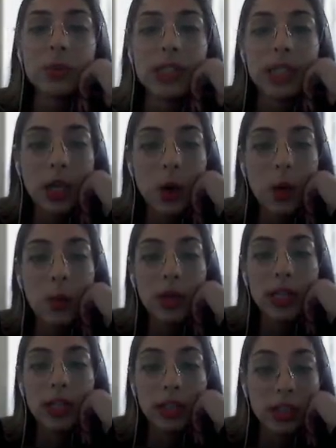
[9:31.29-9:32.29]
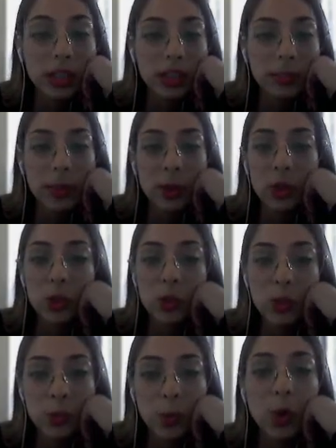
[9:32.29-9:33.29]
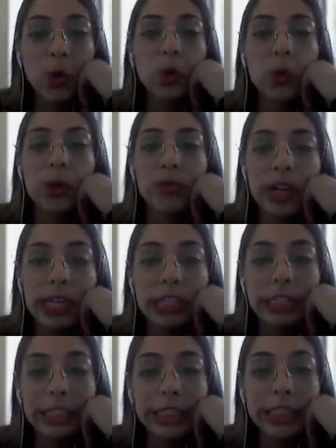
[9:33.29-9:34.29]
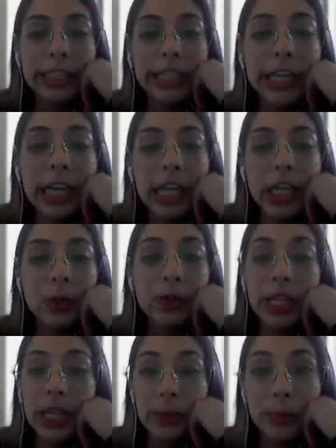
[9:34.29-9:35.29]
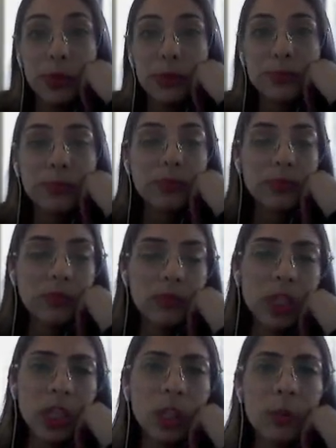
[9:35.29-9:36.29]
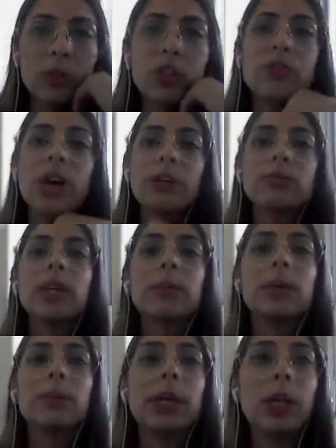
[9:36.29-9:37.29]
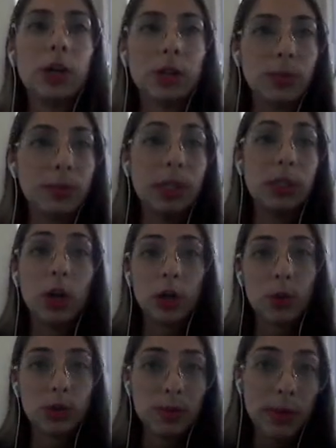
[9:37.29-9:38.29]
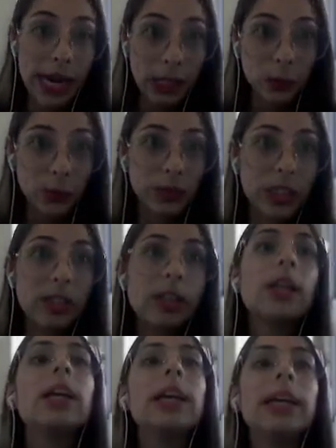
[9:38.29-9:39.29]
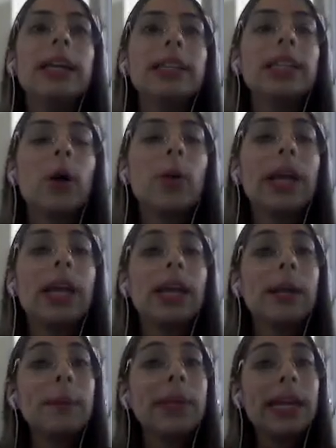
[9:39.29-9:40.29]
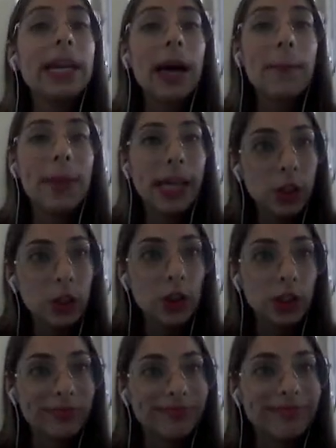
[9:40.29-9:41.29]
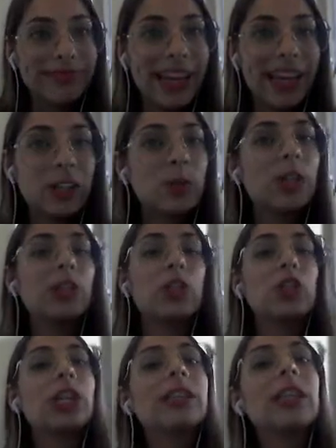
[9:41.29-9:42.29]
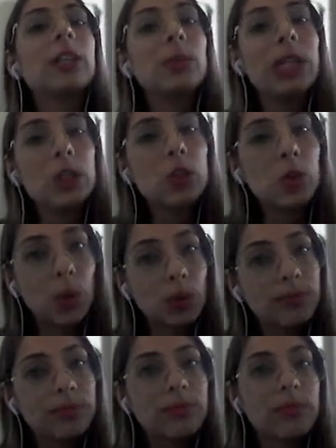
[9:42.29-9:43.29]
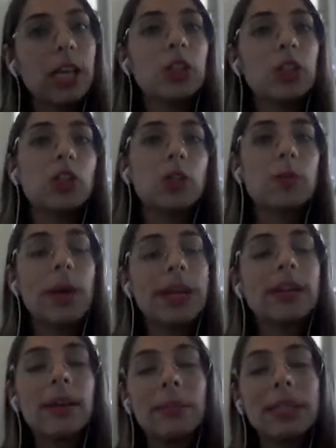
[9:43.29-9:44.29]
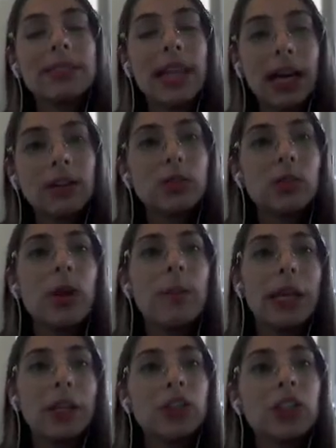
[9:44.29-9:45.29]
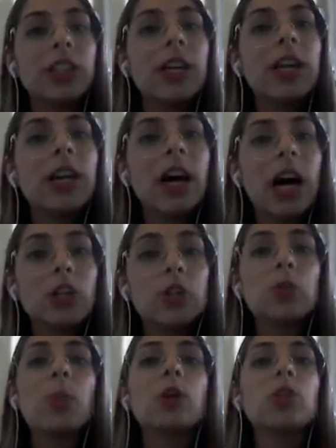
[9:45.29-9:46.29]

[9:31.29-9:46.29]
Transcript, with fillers: aqui como uh, ah, Predictus poto, Havaí Laniger e o Lemur, que obtiveram um tamanho melhor, menor que o esperado. Então, empiricamente, né, isso a gente ainda não testou, a gente espera incrementar futuramente, a gente pode